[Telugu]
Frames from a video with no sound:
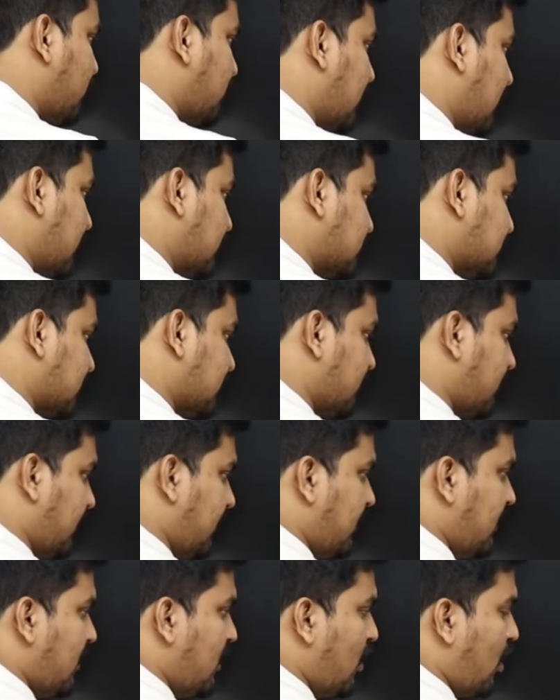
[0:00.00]
నో రిలేషన్
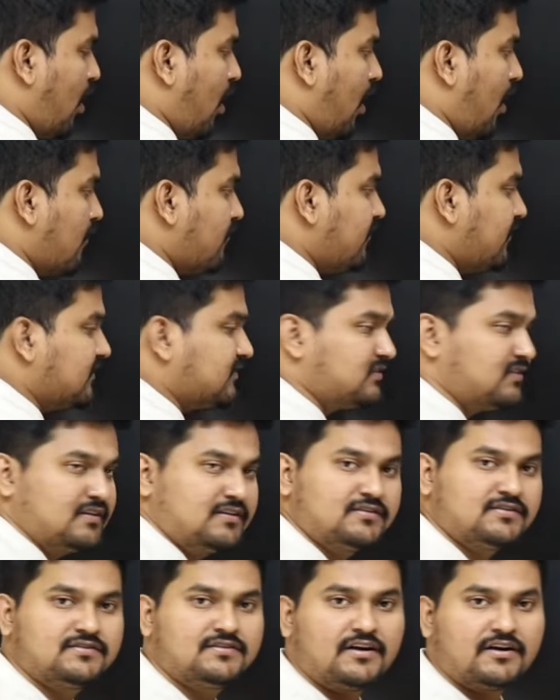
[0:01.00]
రైట్ ఆబ్వియస్
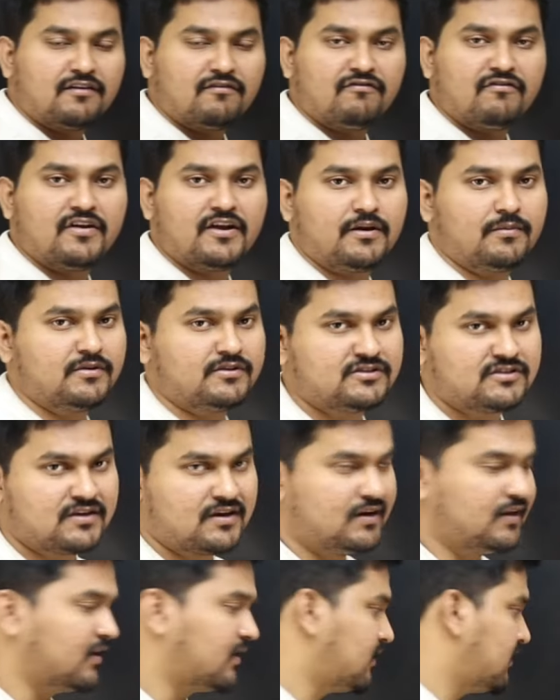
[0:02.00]
థింగ్స్ దట్ ఆర్ వెరీ మచ్
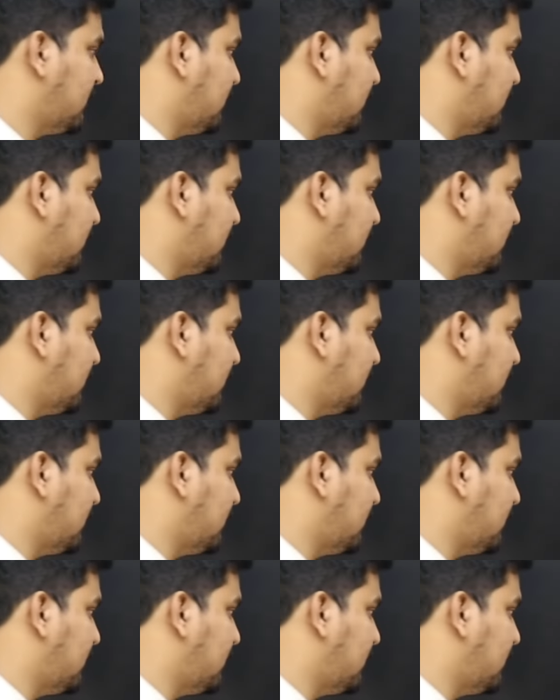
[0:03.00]
క్లియర్